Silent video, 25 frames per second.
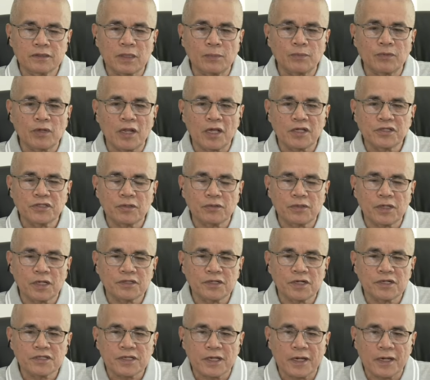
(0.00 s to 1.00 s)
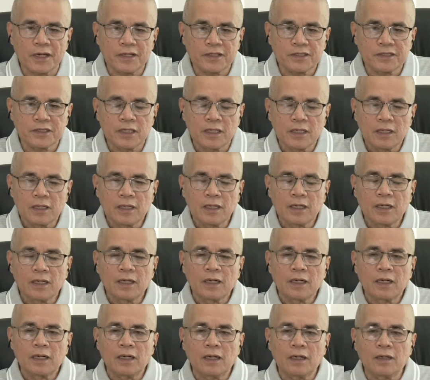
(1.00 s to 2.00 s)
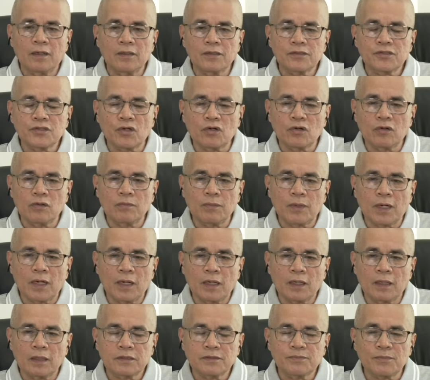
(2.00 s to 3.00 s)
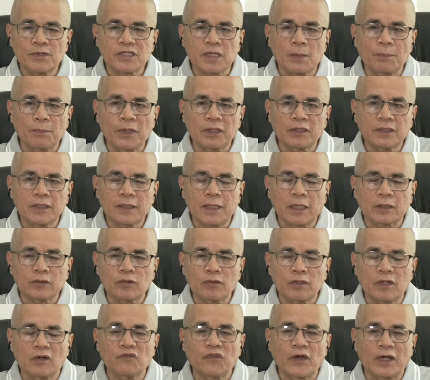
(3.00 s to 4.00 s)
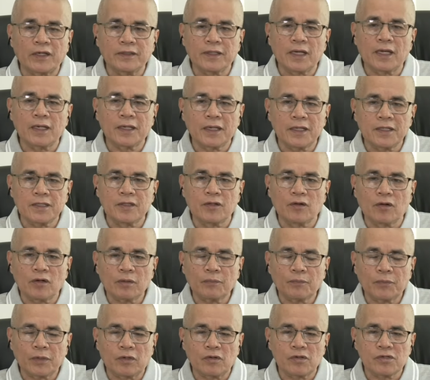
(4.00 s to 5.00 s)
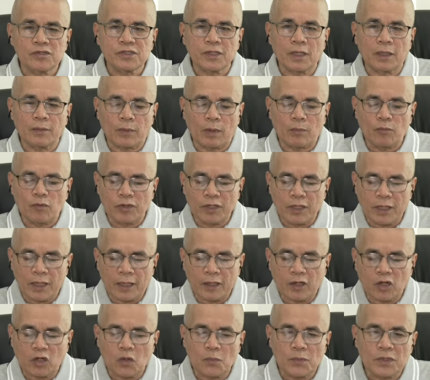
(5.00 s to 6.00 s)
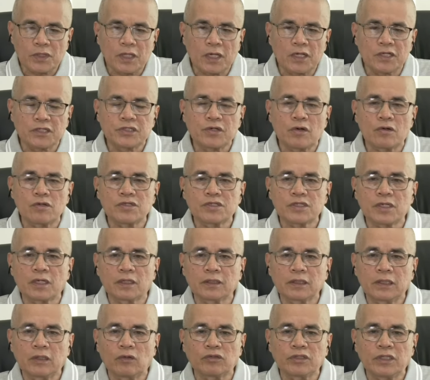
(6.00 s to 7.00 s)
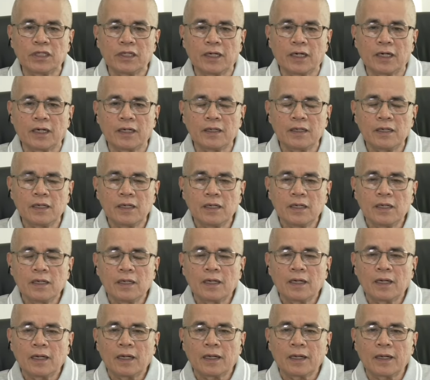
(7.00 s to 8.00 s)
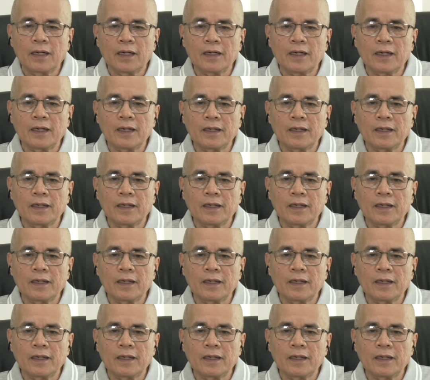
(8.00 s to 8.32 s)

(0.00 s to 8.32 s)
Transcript: simulation exercise, Uh, so mas masabit na nato ang final gid no because ang amo ni ang recommendation sang DOTR nga